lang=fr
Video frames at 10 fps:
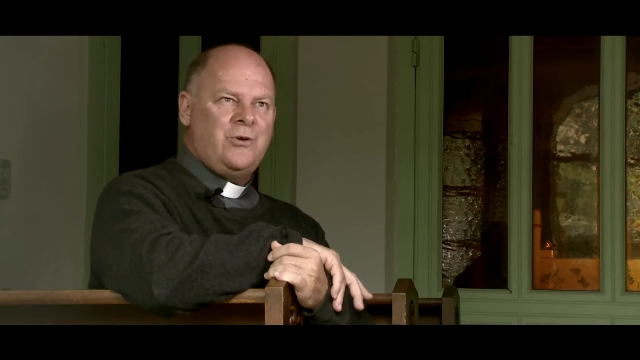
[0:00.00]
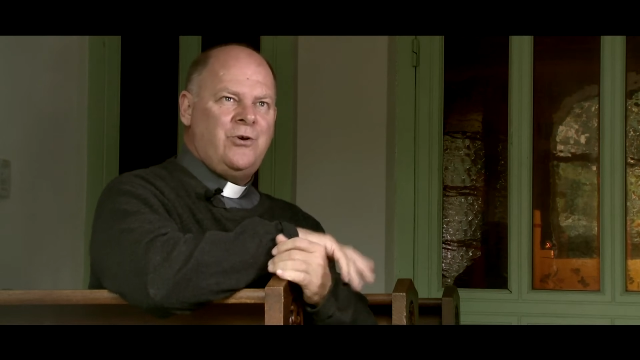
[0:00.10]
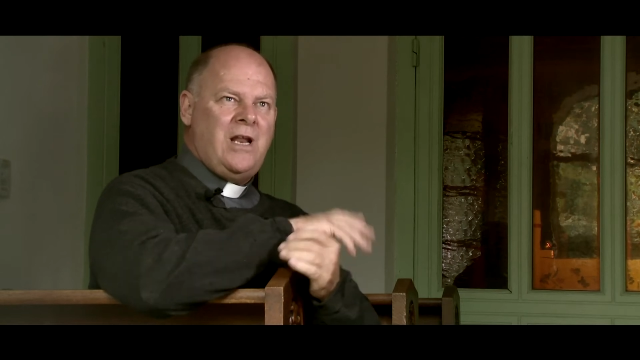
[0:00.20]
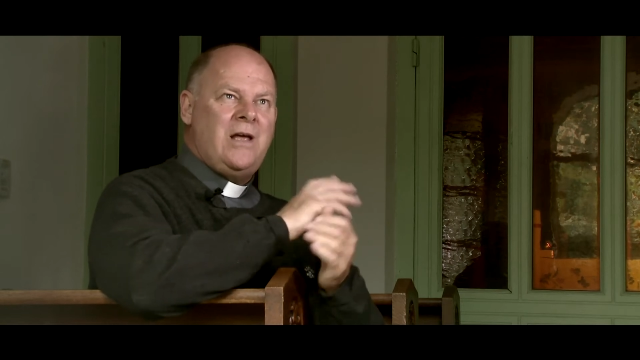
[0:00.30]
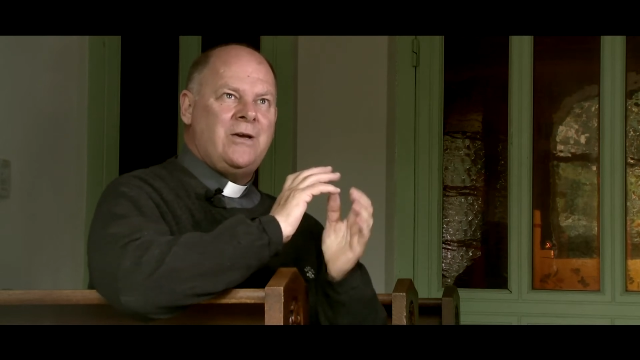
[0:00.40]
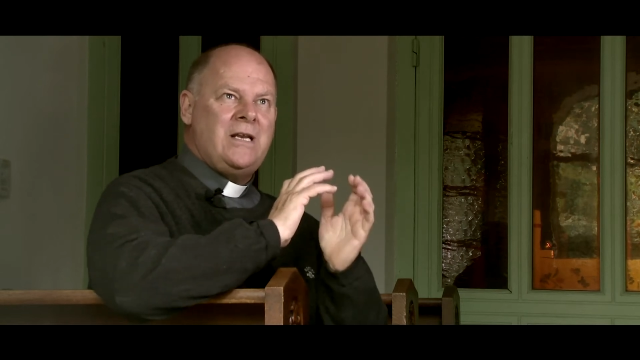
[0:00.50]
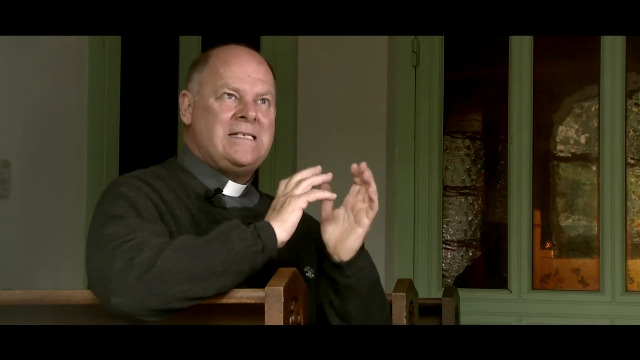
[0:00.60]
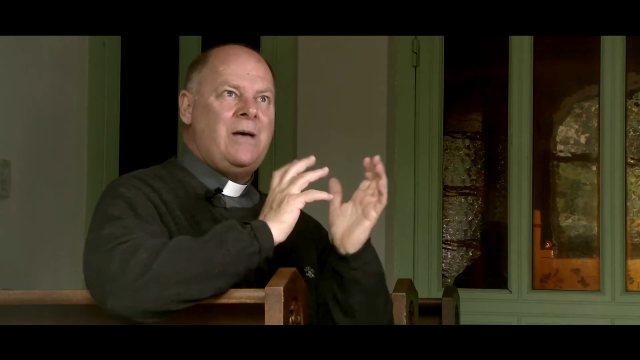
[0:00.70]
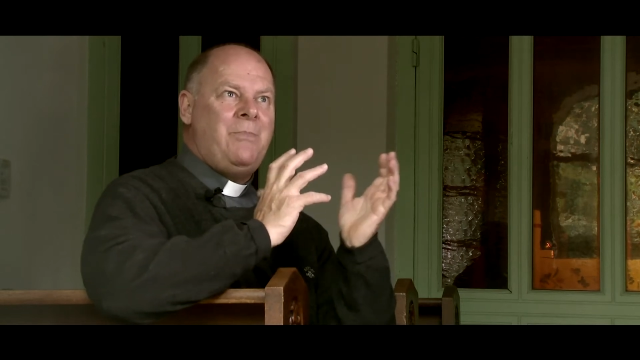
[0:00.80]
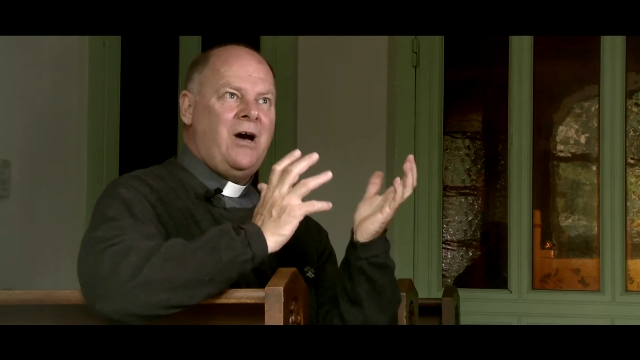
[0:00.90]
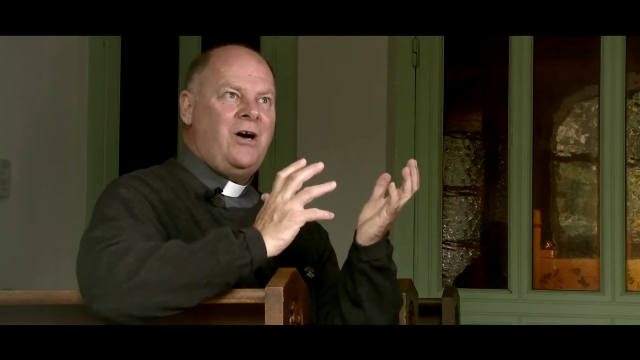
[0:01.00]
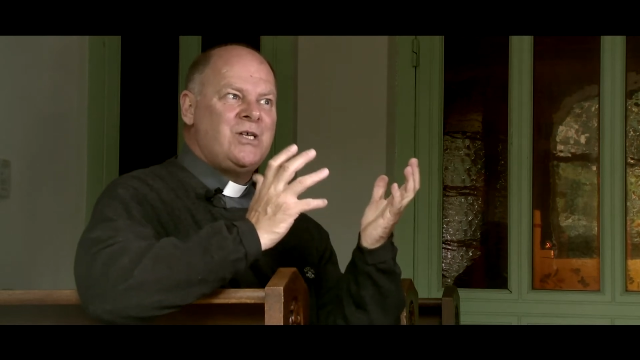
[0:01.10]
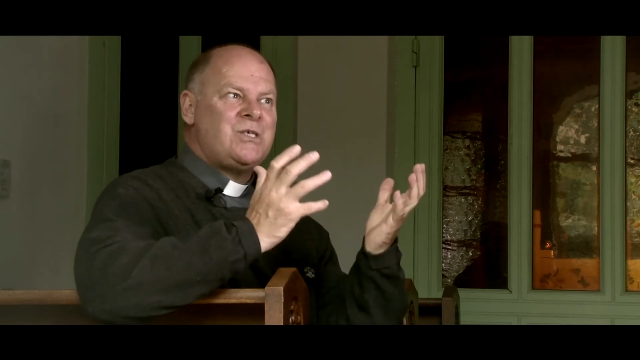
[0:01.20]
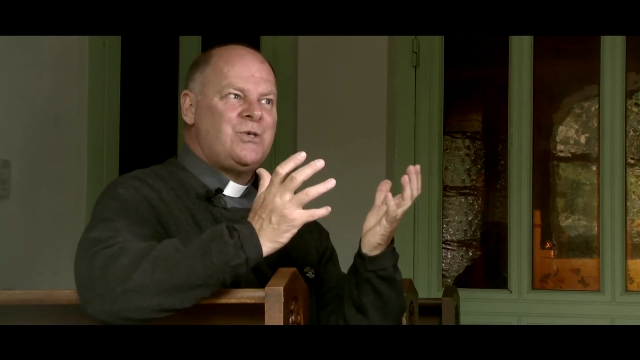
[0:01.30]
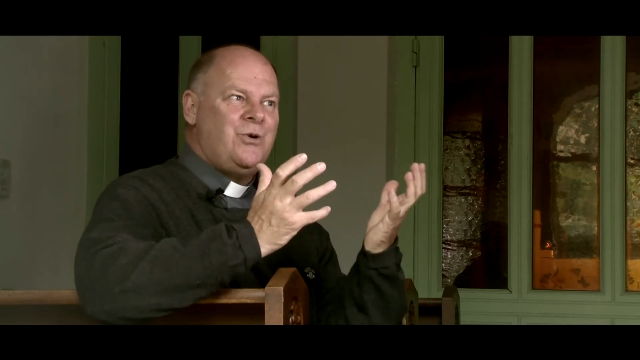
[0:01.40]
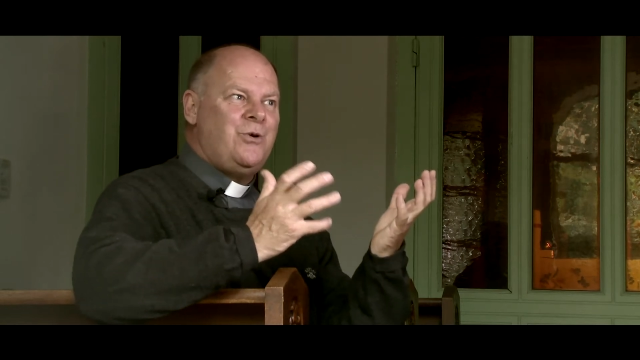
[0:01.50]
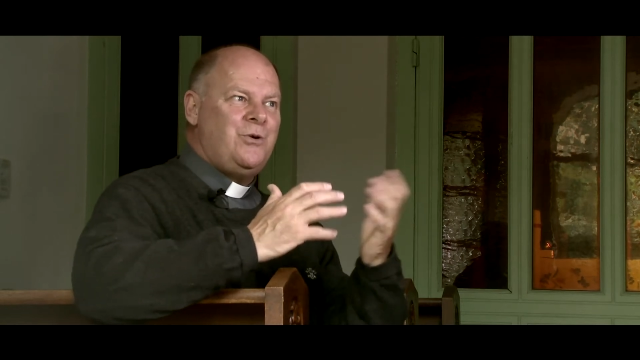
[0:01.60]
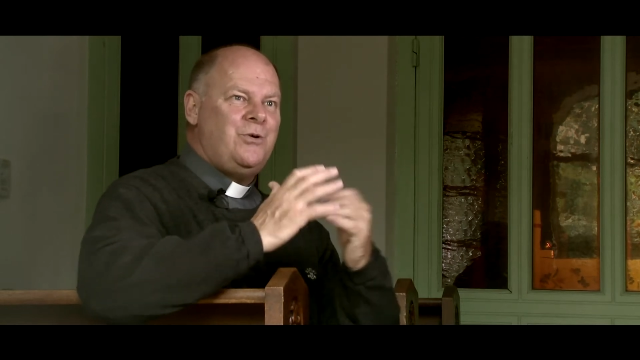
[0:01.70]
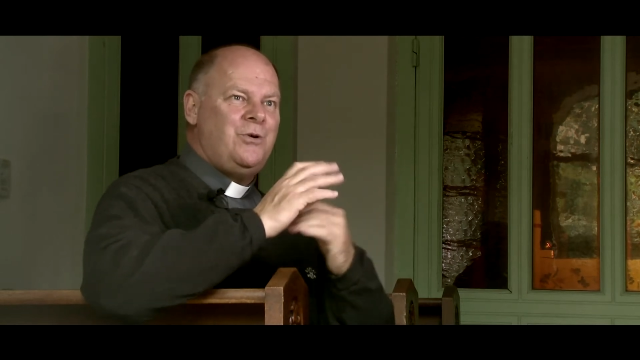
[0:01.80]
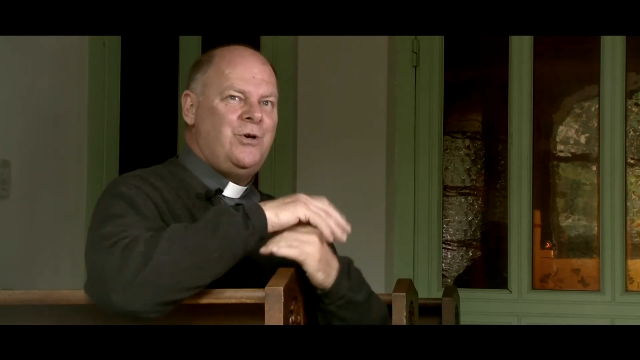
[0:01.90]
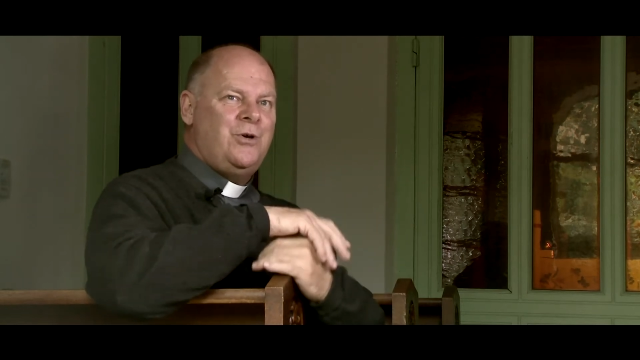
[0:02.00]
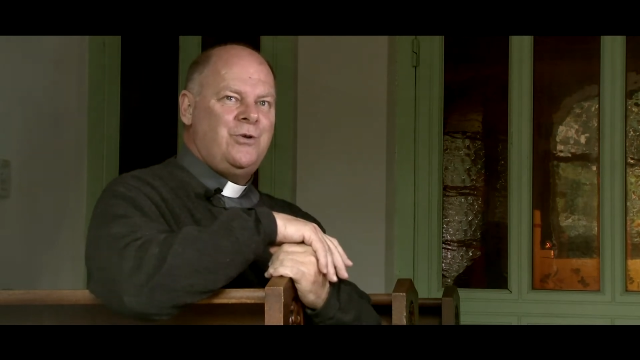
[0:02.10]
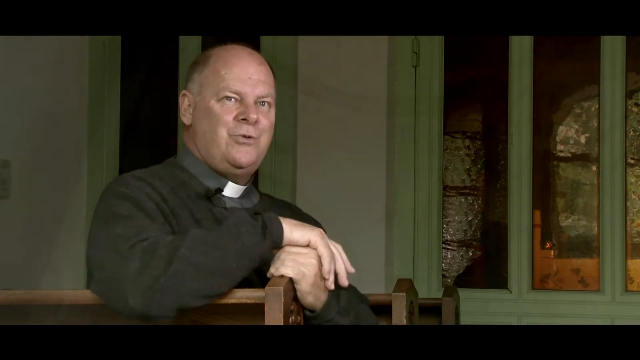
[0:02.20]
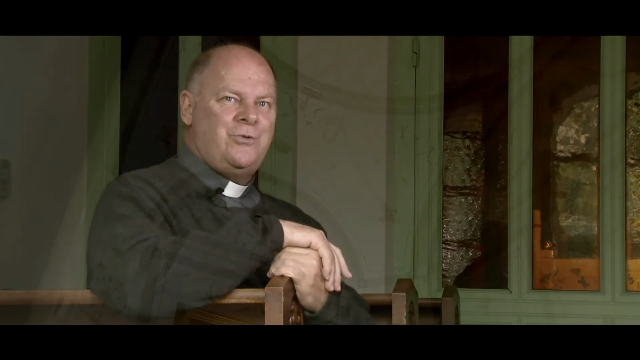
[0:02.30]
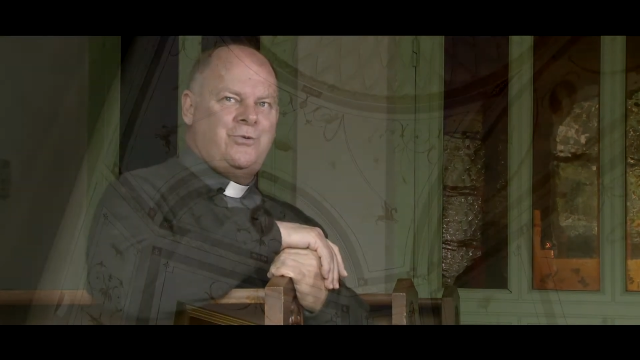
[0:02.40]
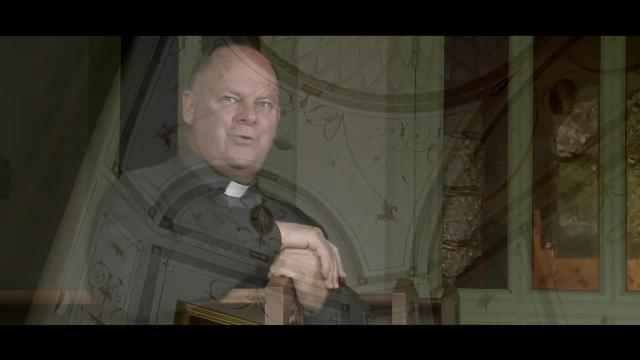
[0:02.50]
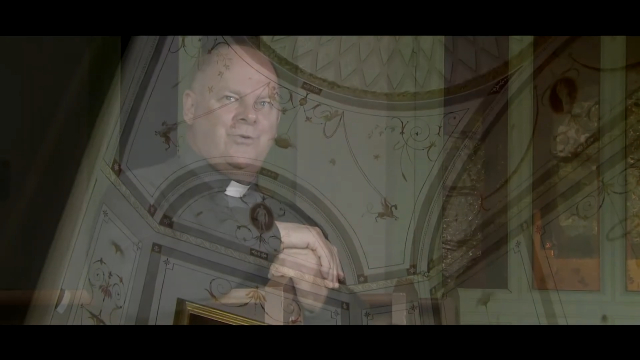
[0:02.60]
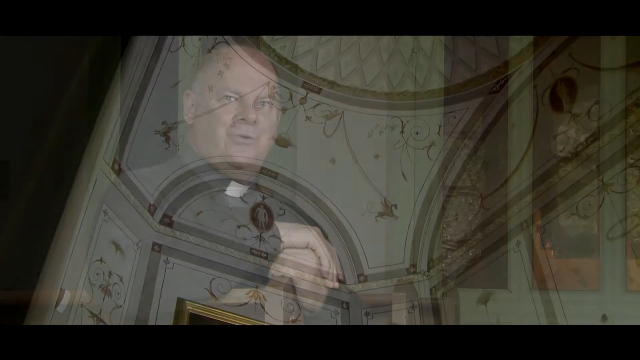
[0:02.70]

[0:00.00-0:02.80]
que, les apparences euh, de